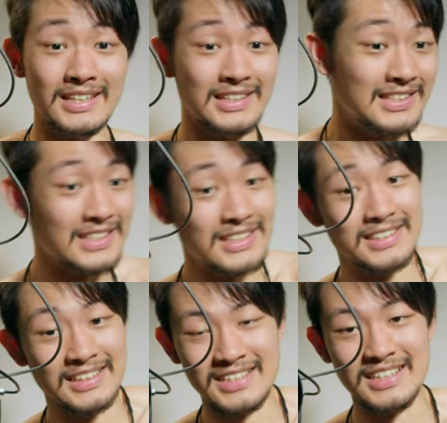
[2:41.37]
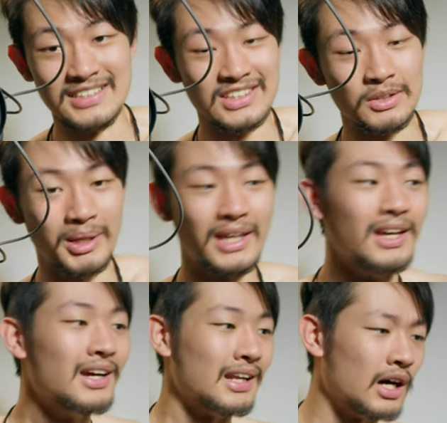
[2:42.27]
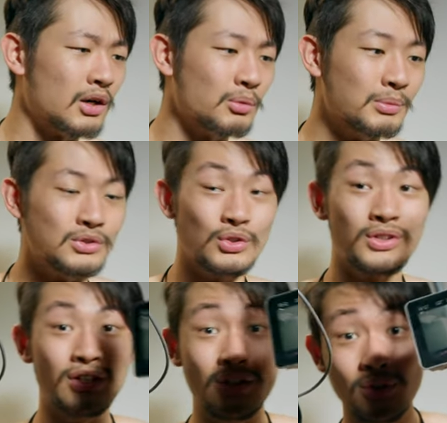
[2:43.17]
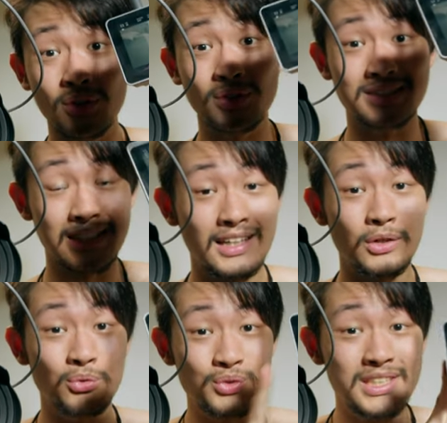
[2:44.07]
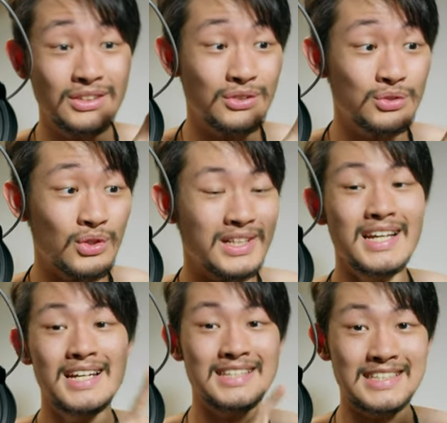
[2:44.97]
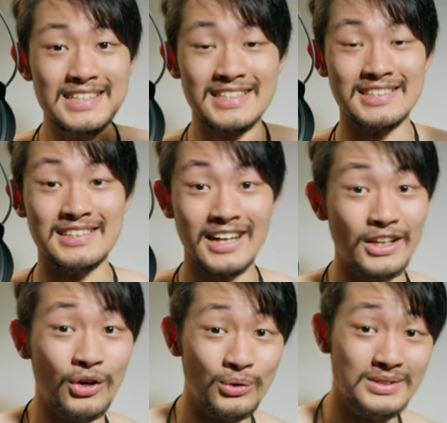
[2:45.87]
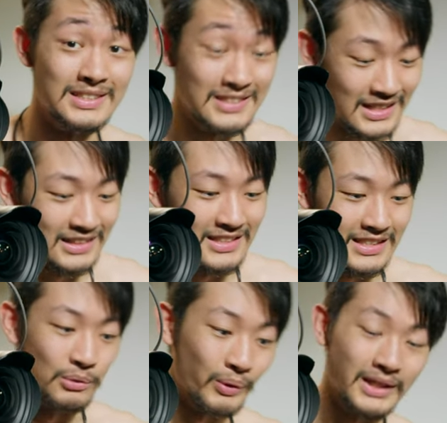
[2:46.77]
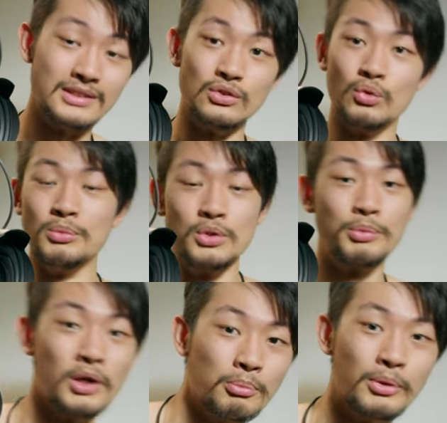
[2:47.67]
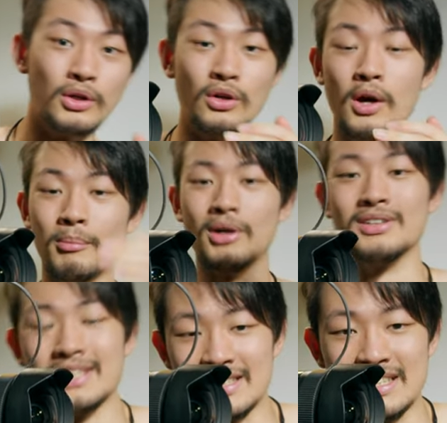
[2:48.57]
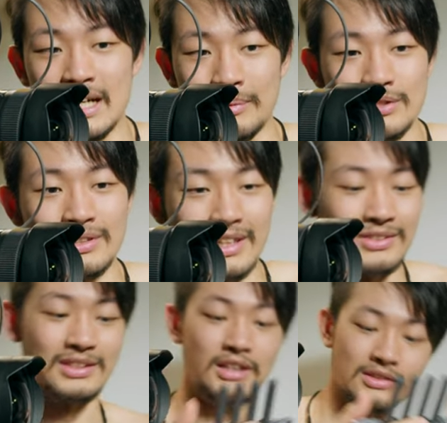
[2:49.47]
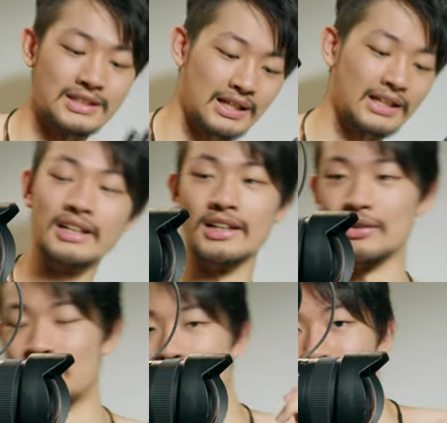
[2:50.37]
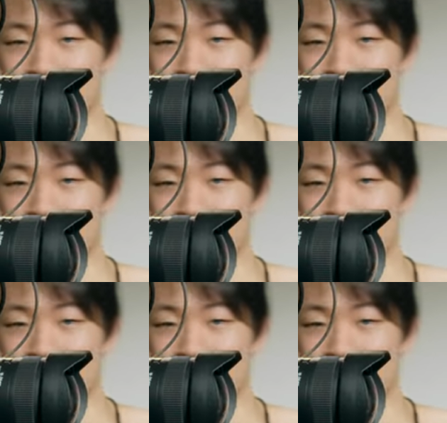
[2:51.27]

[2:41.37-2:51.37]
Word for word: 一些神奇的设备。那我们就可以运用这个无线图传，及时来控制相机的位置。我们就可以不用跑到相机那边去调整，然后再来看看画面，